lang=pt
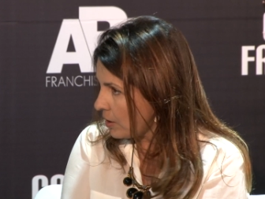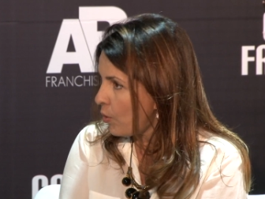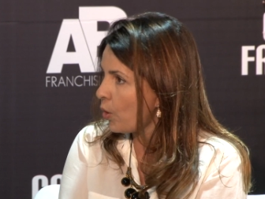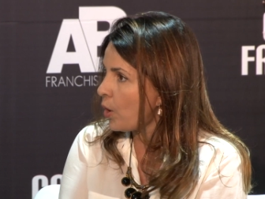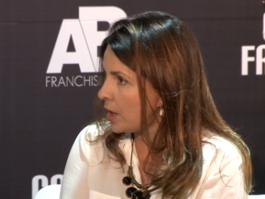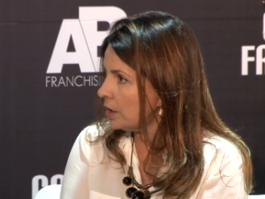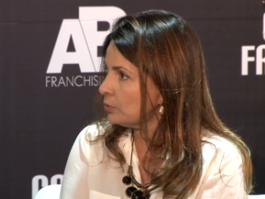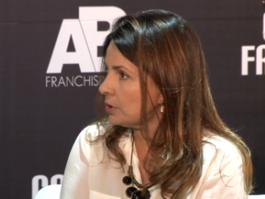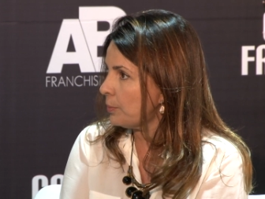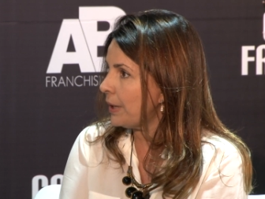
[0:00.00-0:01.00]

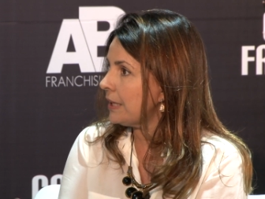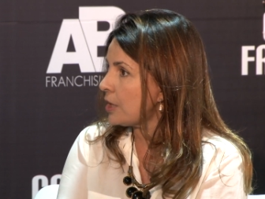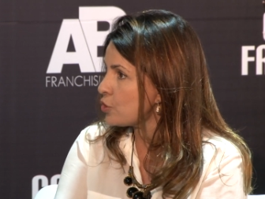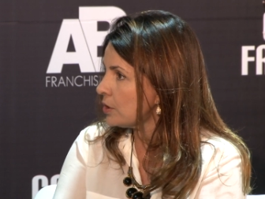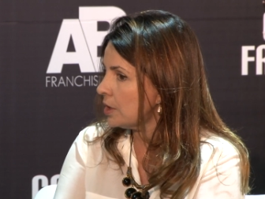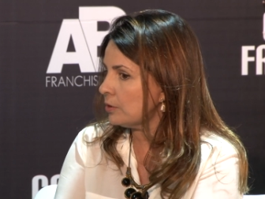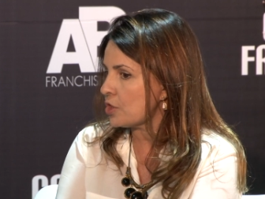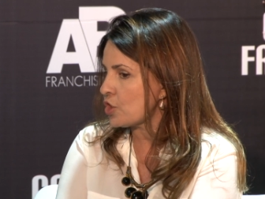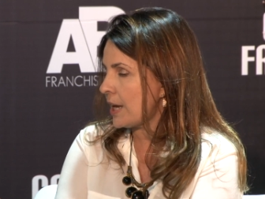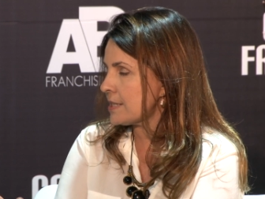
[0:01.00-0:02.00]
colocando também e ajudando
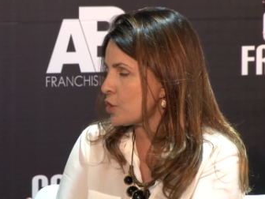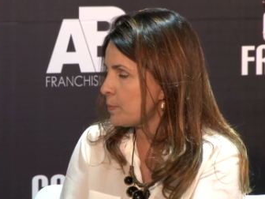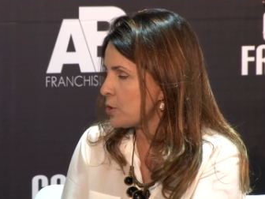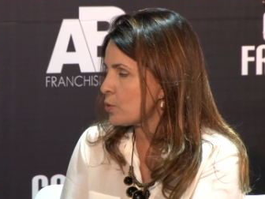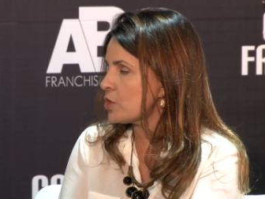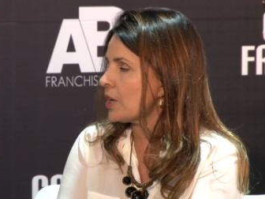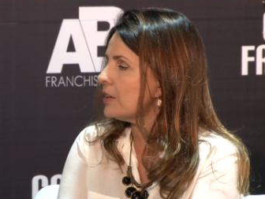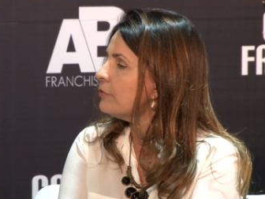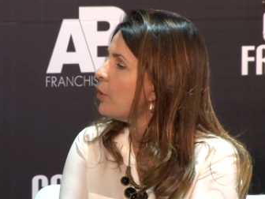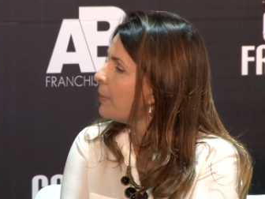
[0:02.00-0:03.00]
a tirar essas pessoas da
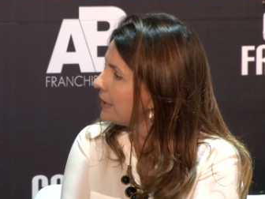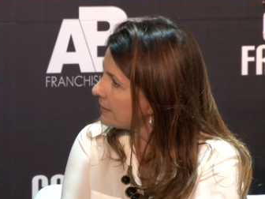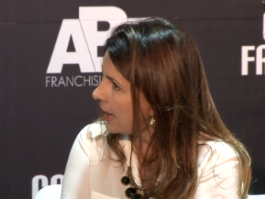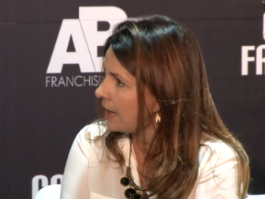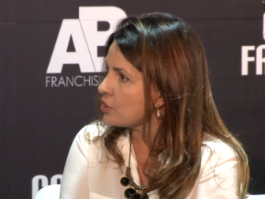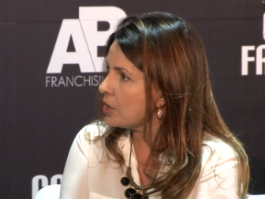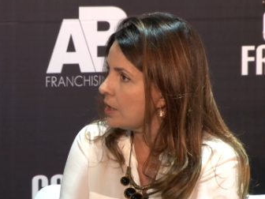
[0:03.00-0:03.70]
informalidade.